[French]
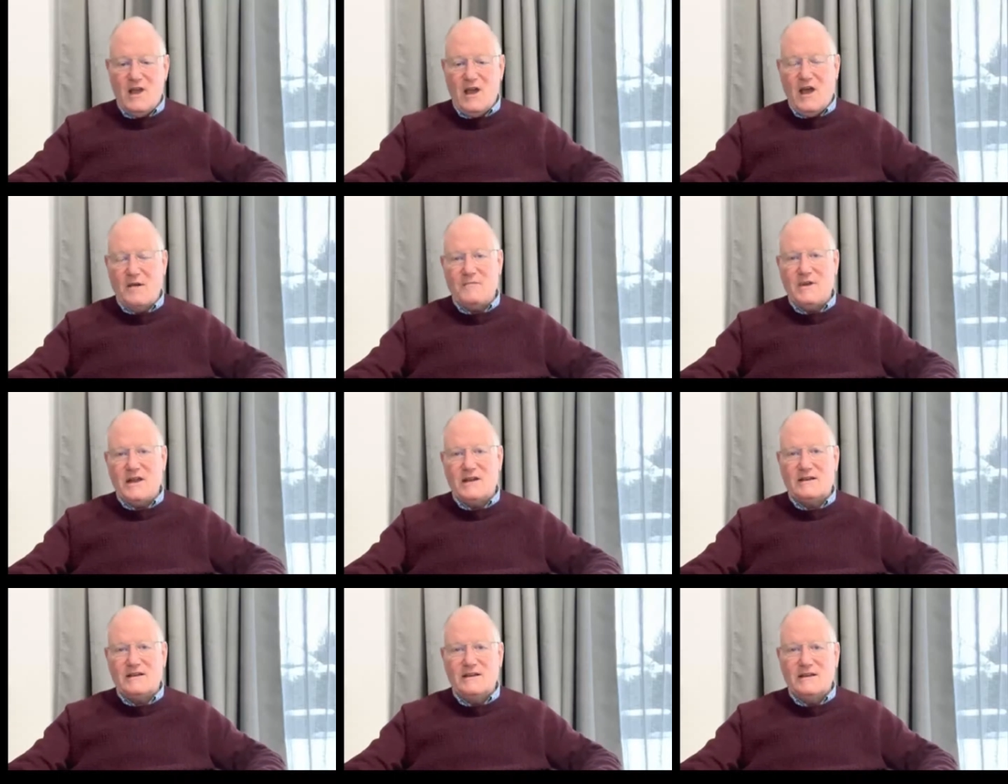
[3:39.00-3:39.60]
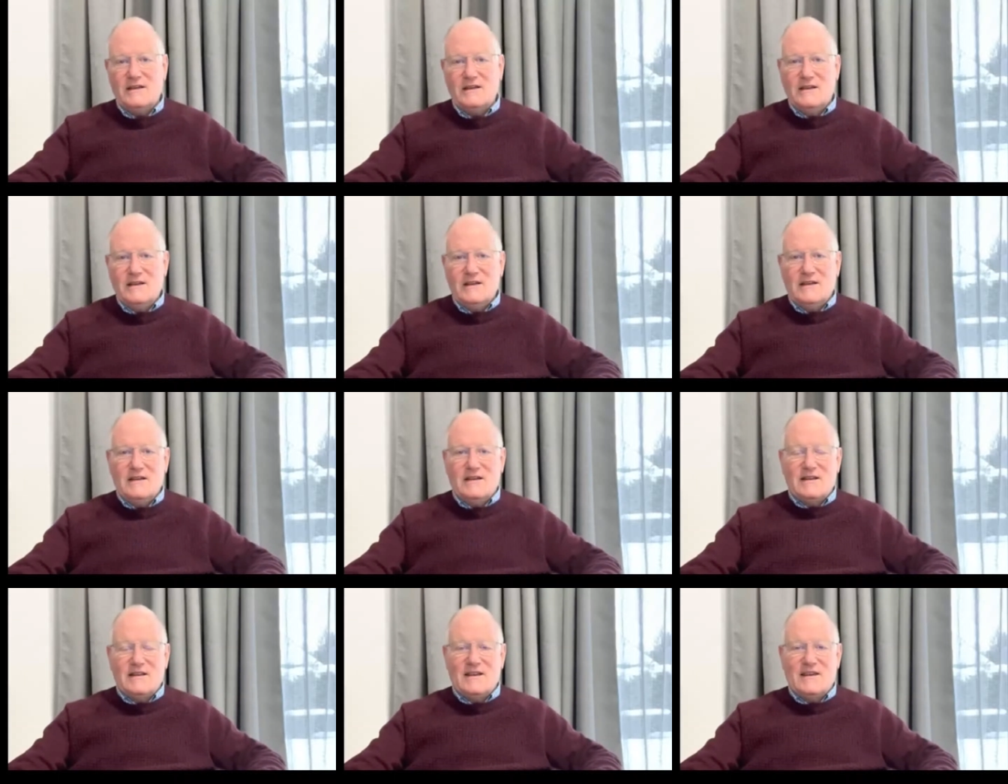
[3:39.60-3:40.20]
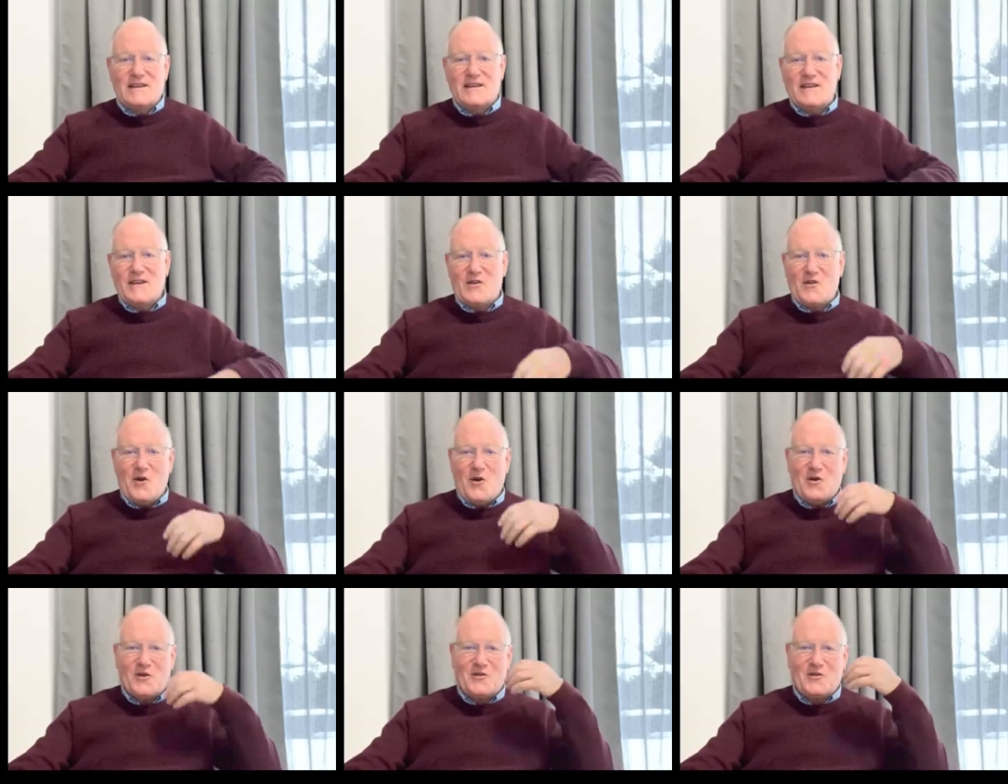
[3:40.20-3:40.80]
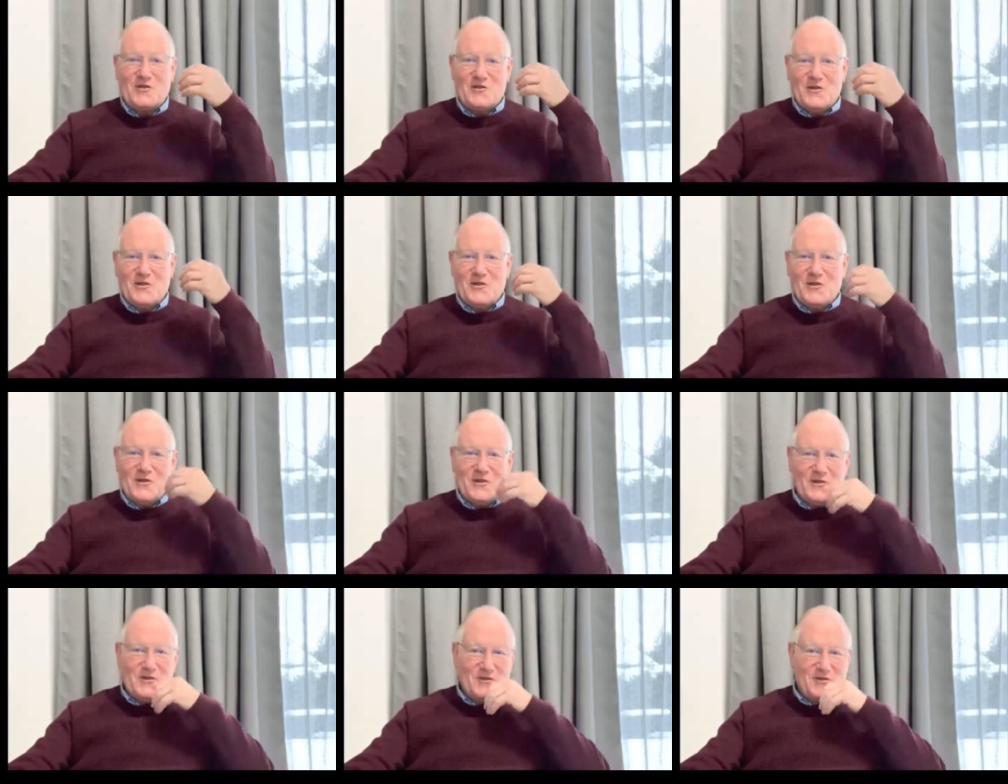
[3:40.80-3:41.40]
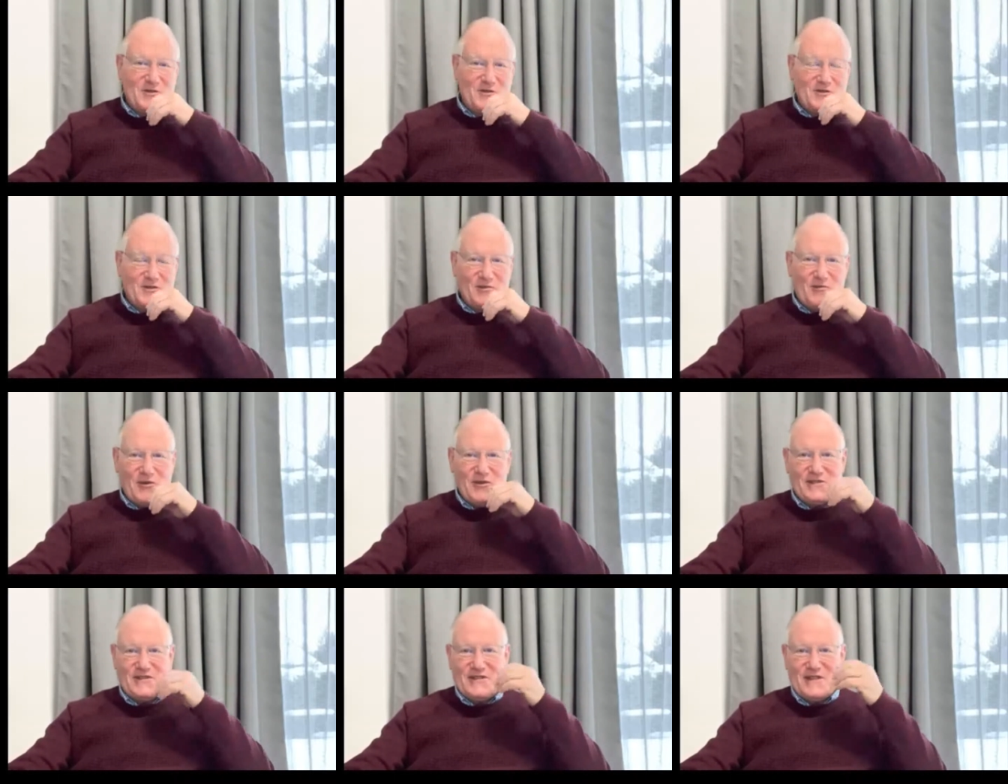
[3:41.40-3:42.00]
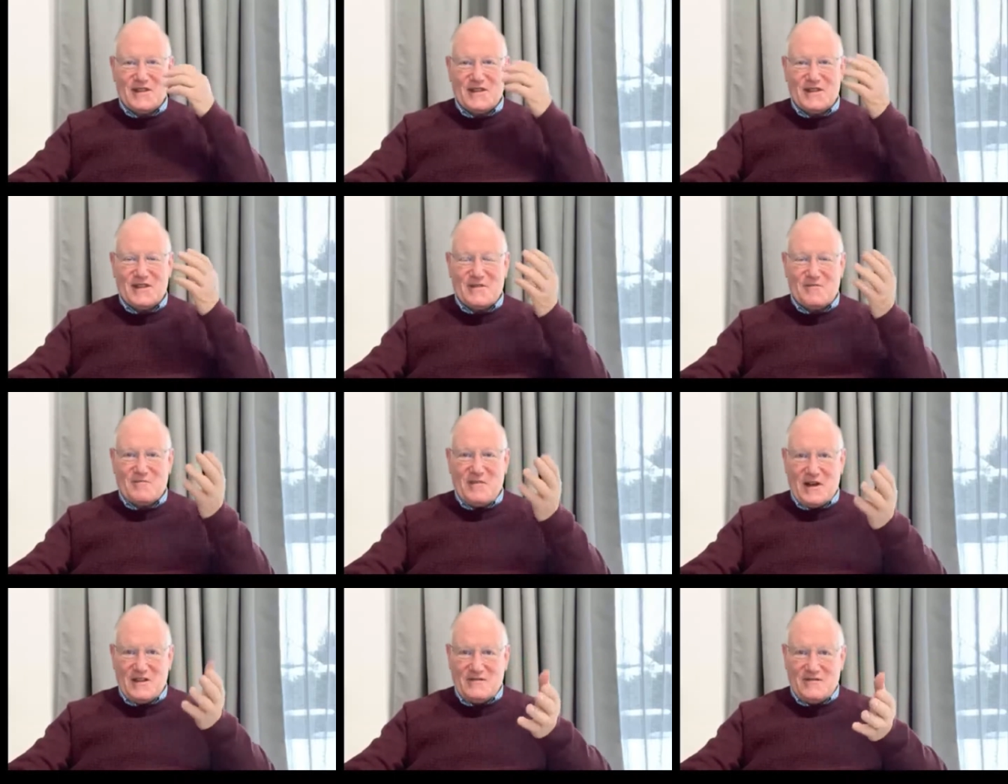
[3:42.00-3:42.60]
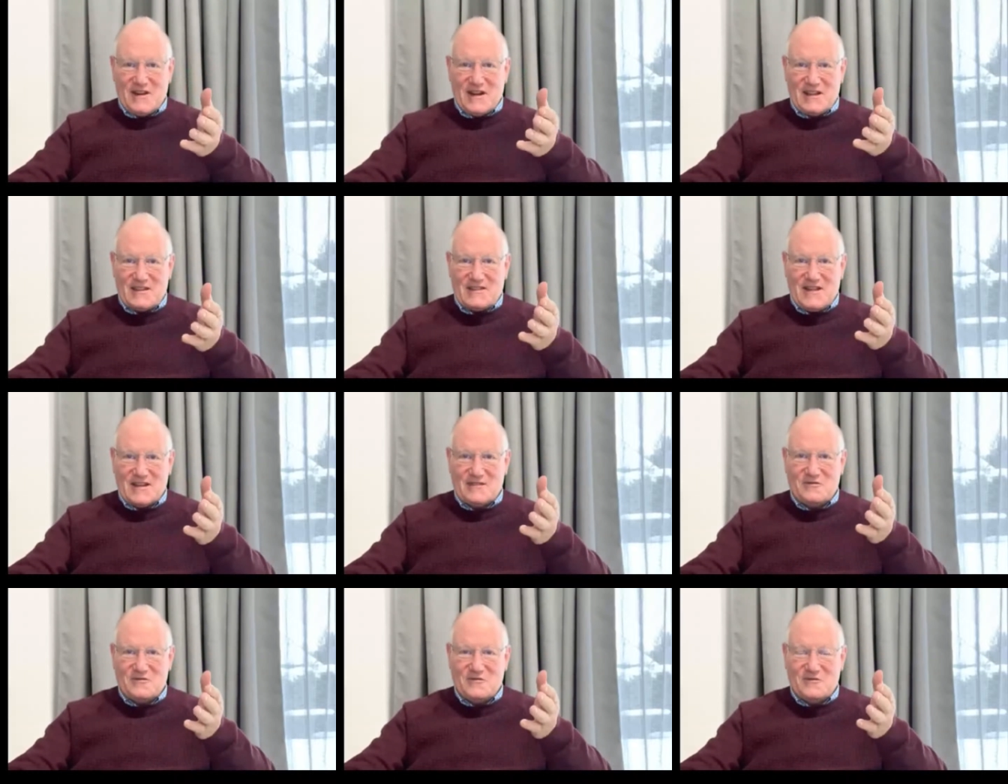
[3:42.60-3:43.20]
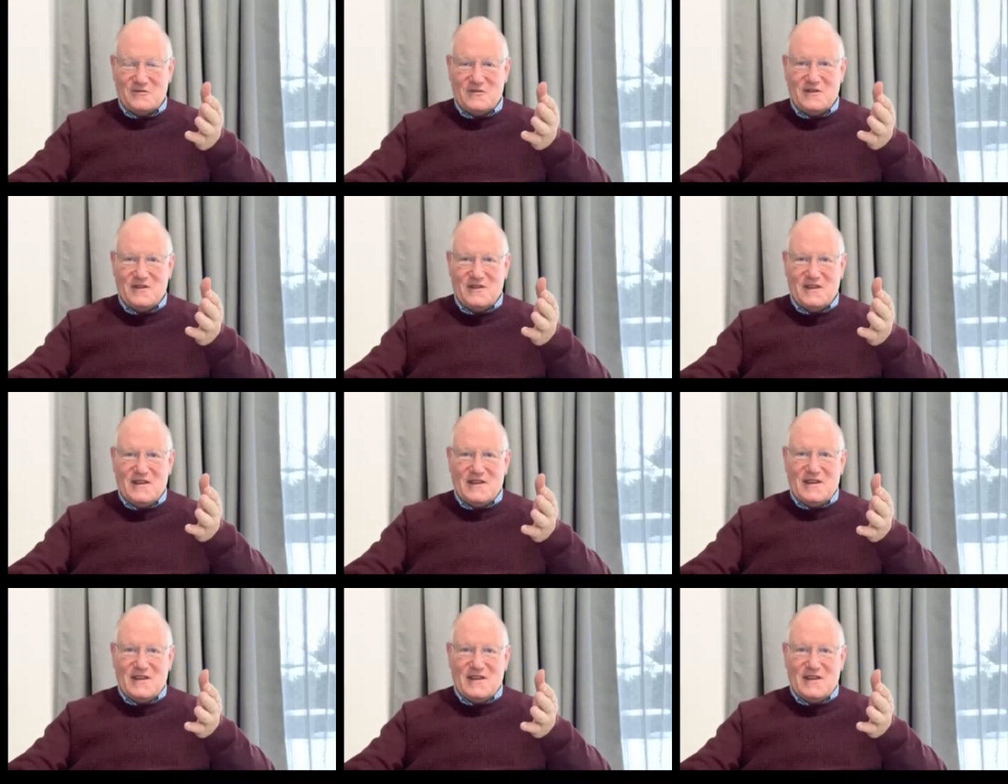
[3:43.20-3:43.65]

Amen. Et quiconque ne, se prosternait pas devant la statue